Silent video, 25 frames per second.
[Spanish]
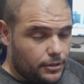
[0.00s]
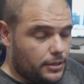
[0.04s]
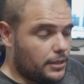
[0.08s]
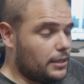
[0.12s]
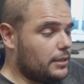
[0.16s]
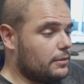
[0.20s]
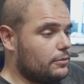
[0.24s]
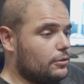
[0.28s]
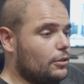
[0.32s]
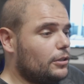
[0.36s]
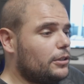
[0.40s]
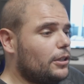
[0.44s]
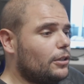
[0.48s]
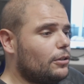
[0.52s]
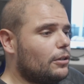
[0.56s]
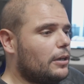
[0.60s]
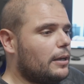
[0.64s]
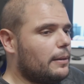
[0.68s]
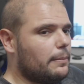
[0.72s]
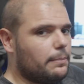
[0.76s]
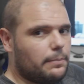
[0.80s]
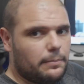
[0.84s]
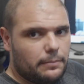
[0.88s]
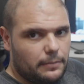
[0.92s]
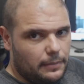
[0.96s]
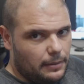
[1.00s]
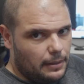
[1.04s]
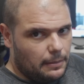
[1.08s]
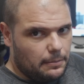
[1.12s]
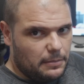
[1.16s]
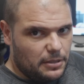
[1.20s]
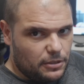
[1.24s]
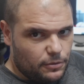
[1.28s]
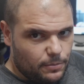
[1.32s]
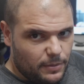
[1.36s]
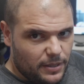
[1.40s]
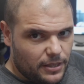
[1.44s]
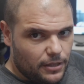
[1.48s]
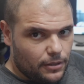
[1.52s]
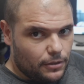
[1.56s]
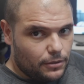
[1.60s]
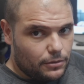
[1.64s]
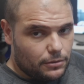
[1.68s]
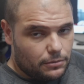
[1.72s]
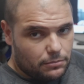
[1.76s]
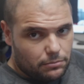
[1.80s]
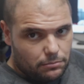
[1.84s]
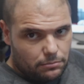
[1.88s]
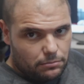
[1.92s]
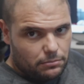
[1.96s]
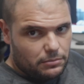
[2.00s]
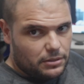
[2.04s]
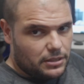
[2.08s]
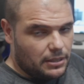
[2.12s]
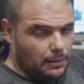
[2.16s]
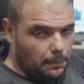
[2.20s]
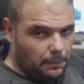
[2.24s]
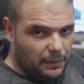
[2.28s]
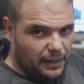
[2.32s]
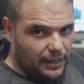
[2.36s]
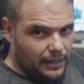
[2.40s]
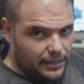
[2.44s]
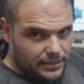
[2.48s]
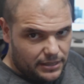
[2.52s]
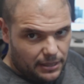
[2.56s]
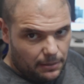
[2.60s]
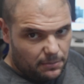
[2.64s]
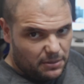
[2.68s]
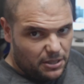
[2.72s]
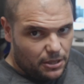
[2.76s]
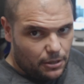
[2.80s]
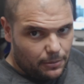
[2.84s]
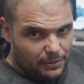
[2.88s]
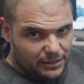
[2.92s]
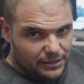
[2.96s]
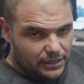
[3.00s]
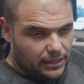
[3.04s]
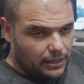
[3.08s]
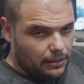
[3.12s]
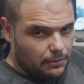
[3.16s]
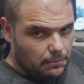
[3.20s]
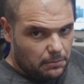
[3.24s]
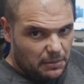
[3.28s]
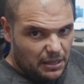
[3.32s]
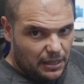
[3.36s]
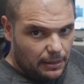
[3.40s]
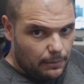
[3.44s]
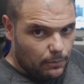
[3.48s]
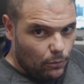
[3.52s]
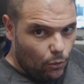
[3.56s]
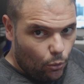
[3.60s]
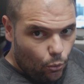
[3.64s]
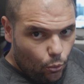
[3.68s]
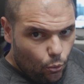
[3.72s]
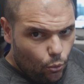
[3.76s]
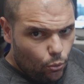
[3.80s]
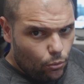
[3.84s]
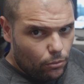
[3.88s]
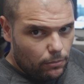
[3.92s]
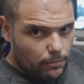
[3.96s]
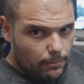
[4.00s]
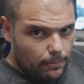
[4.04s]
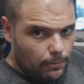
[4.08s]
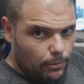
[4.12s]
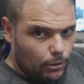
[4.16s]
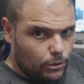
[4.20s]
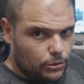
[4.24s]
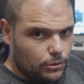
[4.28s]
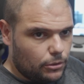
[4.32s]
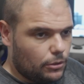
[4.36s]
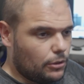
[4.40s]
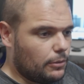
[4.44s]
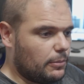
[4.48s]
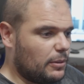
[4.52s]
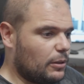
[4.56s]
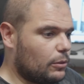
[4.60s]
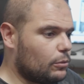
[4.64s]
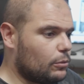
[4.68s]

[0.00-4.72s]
Es decir, yo entiendo que en mis vídeos, siempre este vídeo va a tener mínimo un voto no me